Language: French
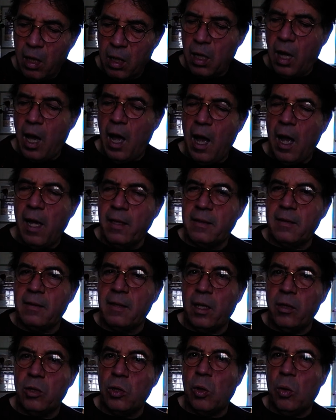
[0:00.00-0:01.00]
Grâce
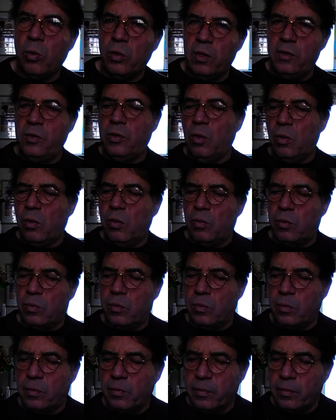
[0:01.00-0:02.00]
à une condition
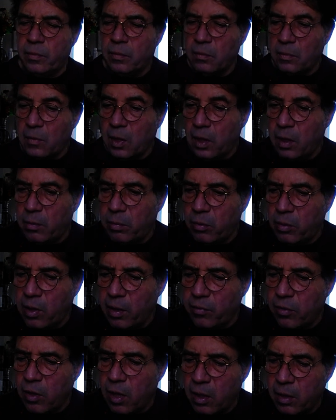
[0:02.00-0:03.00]
répond la
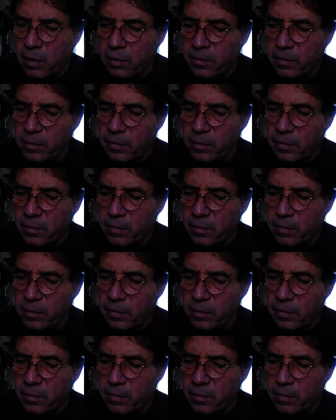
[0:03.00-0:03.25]
voix.